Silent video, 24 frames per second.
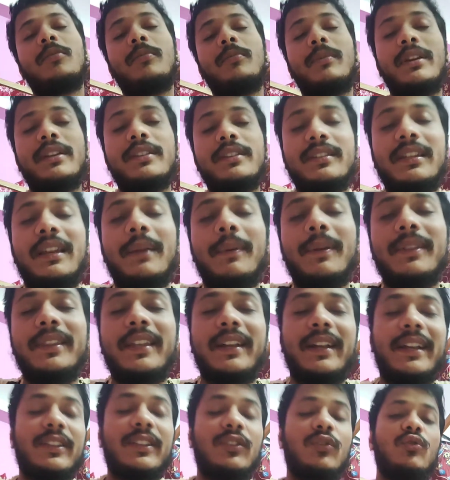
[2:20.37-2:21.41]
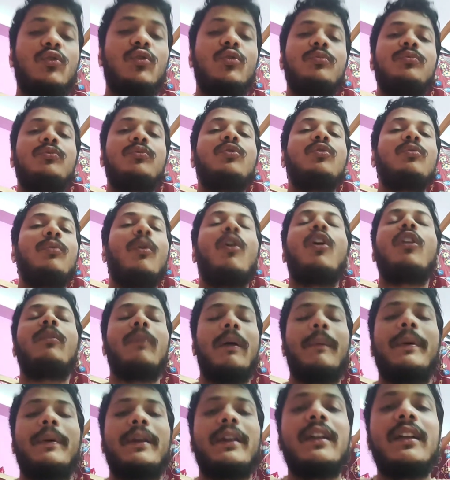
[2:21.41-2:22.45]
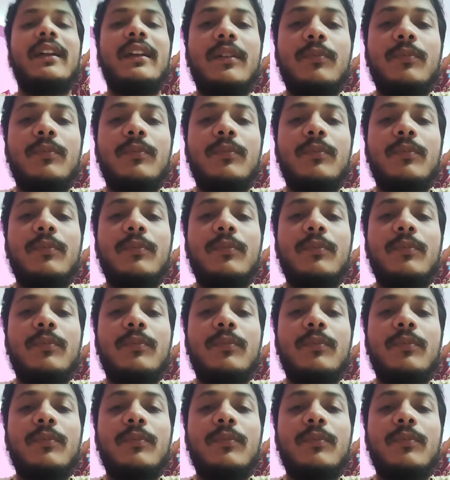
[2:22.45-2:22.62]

মানে সিনেমা দেখা কিন্তু খুব দুর্বহল ব্যাপার